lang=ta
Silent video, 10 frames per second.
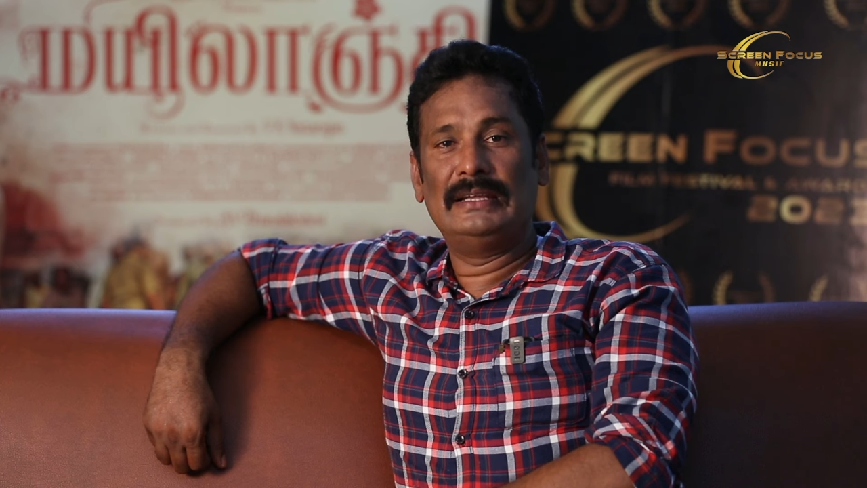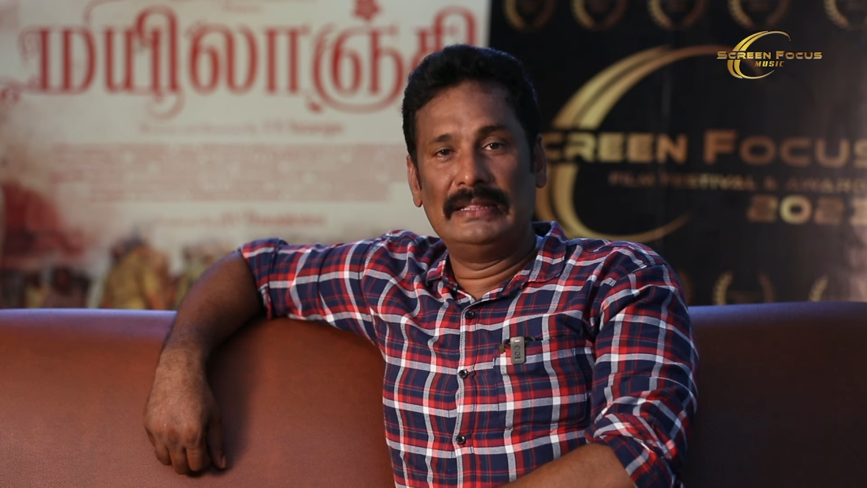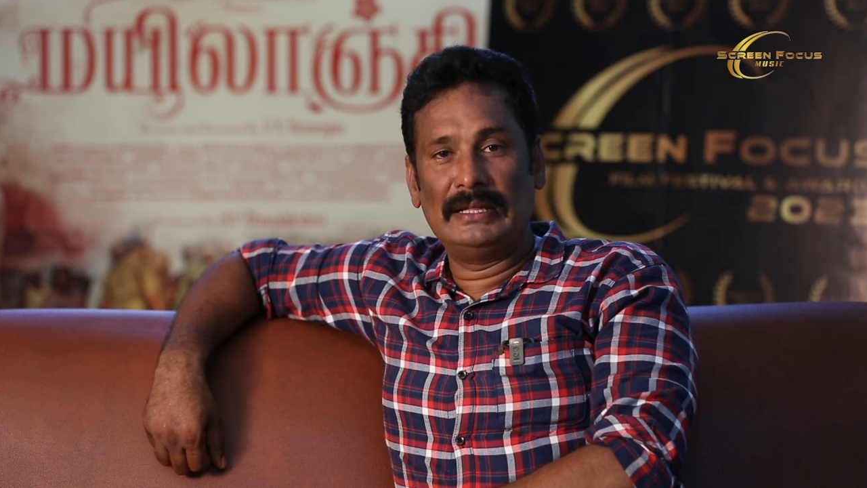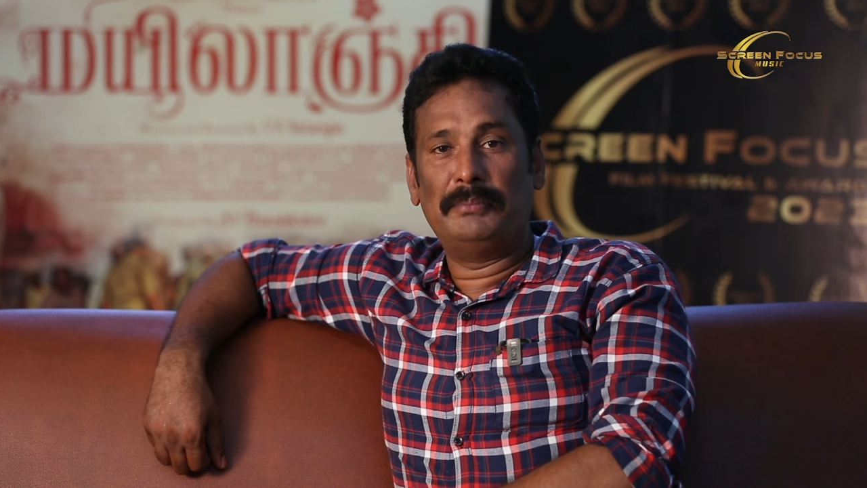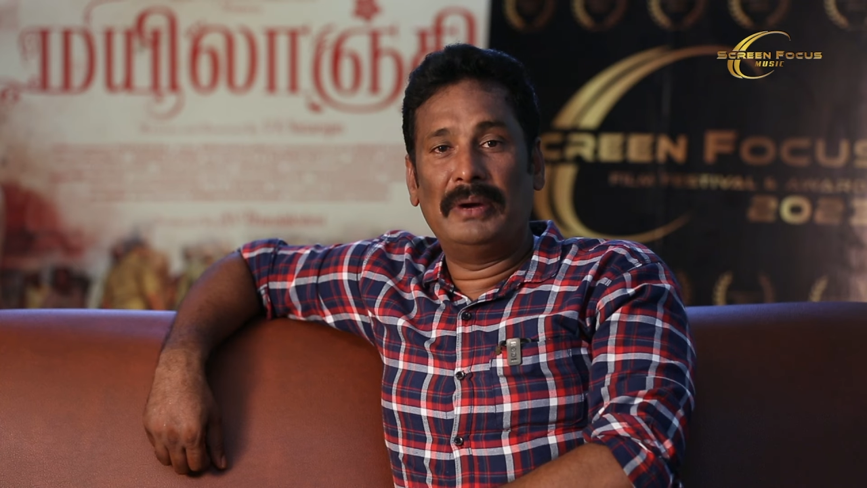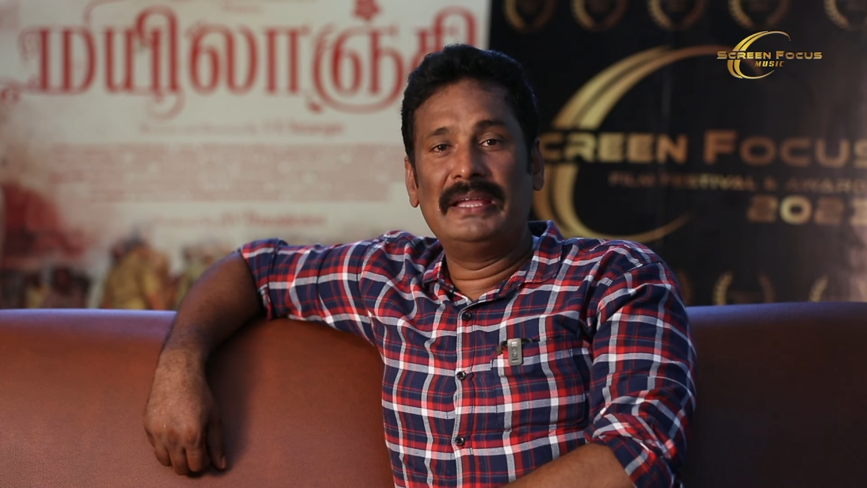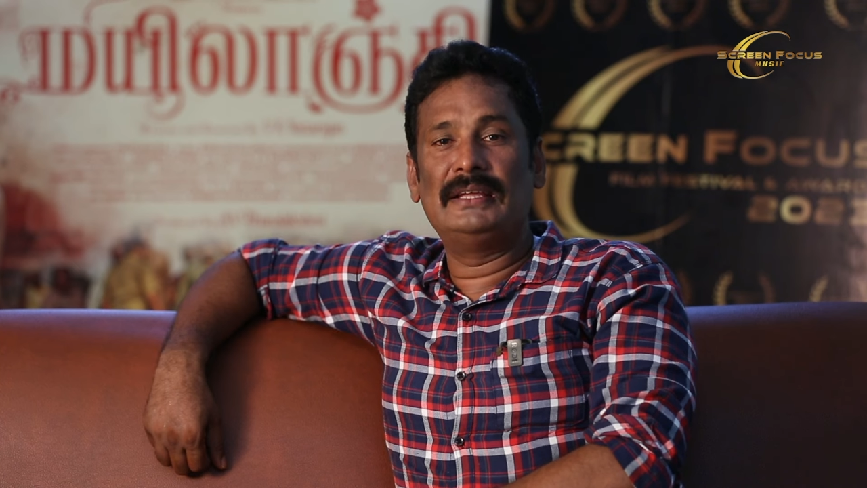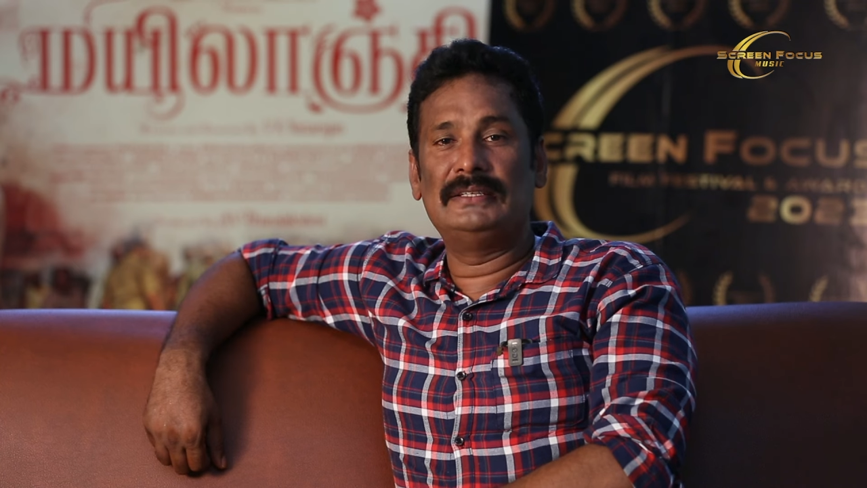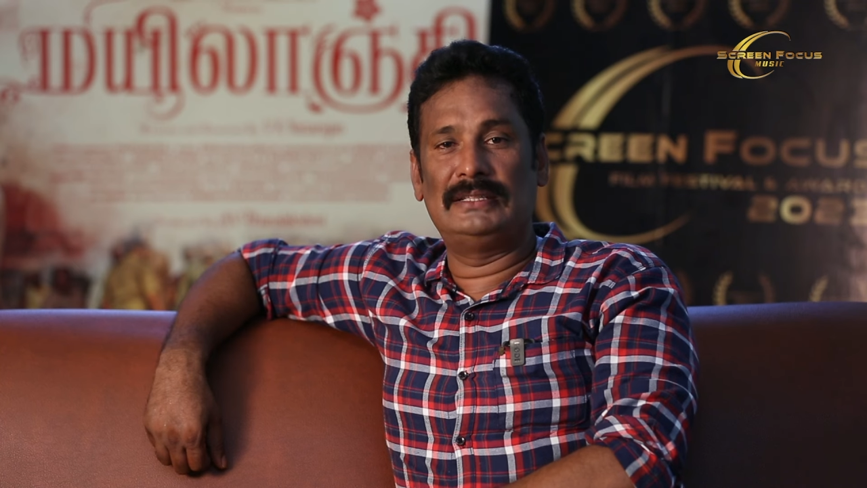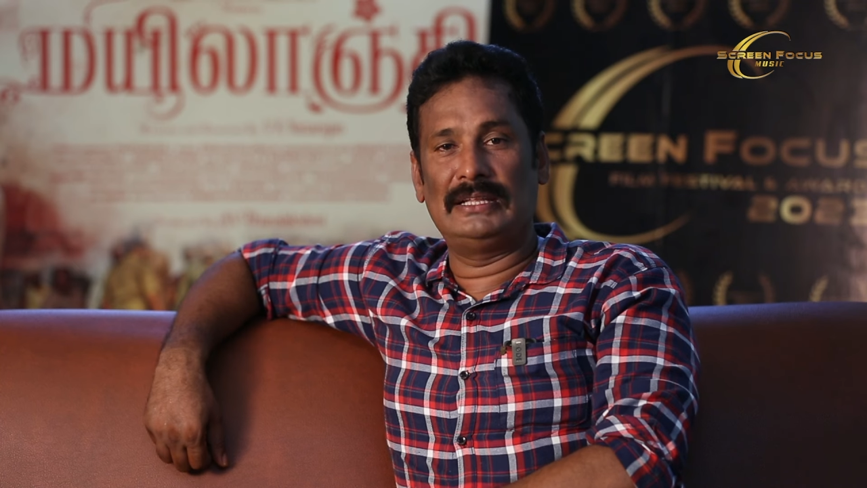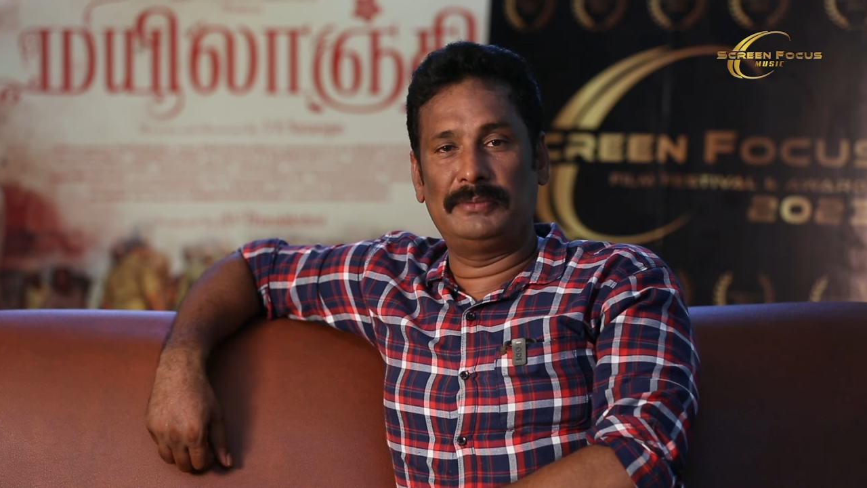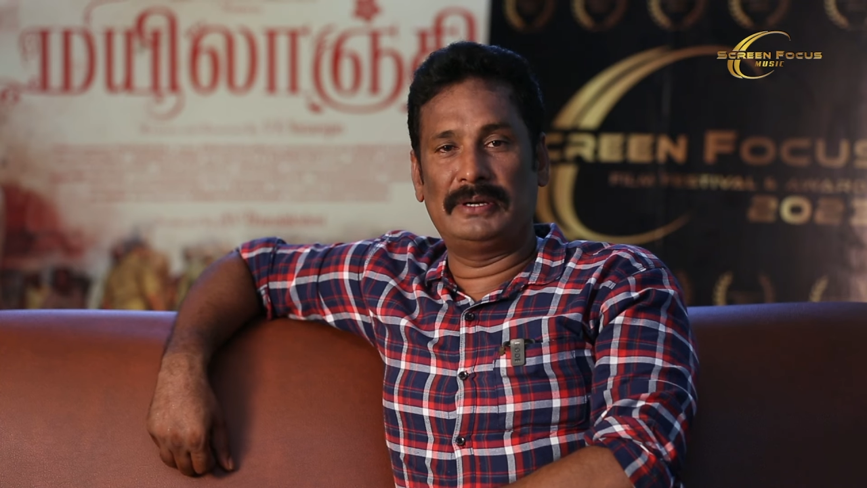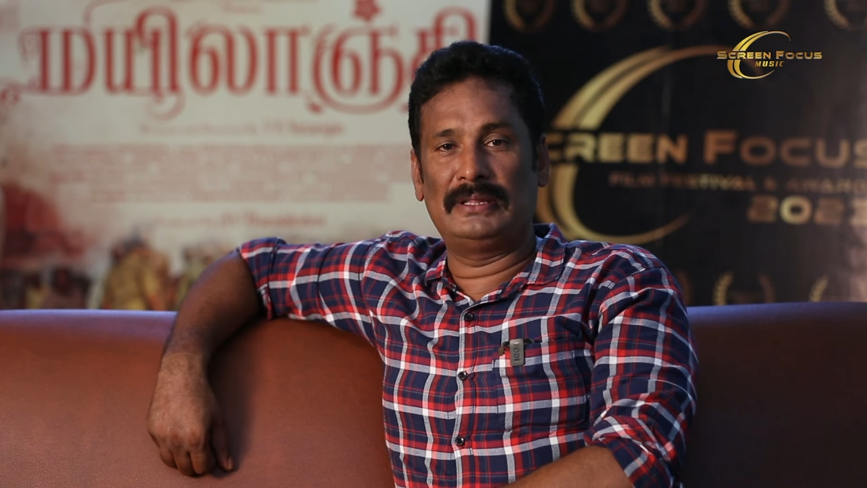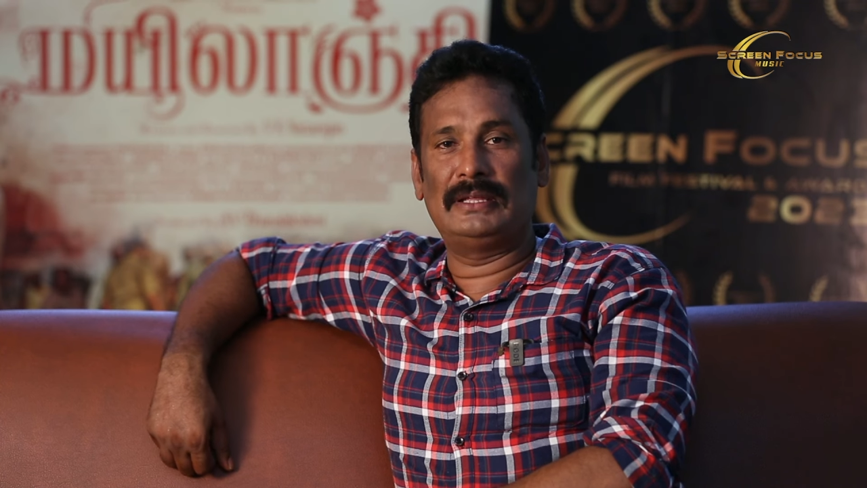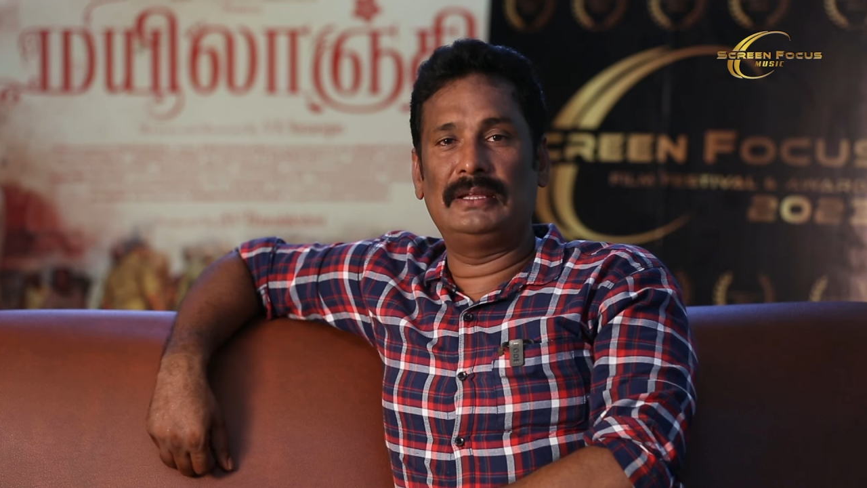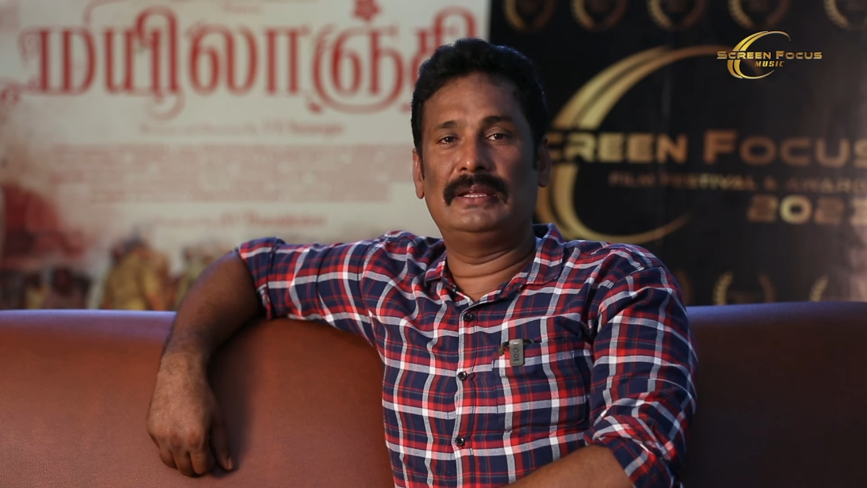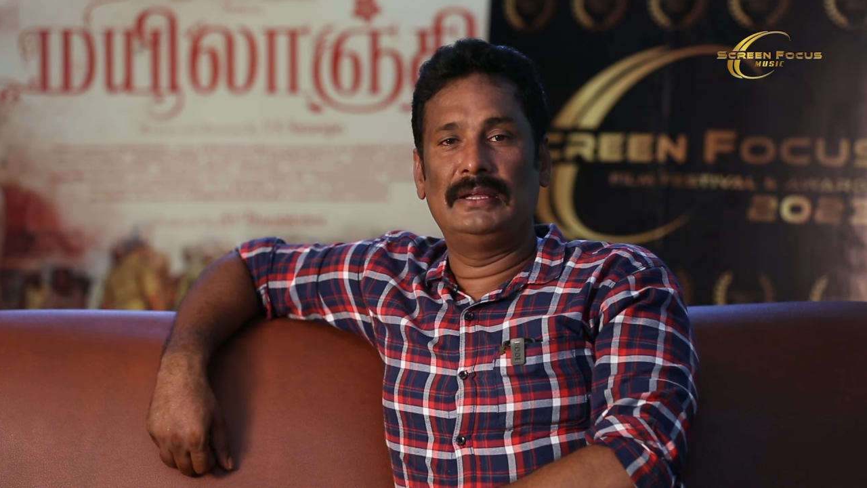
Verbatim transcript: இந்த மயிலாஞ்சி திரைப்படத்தை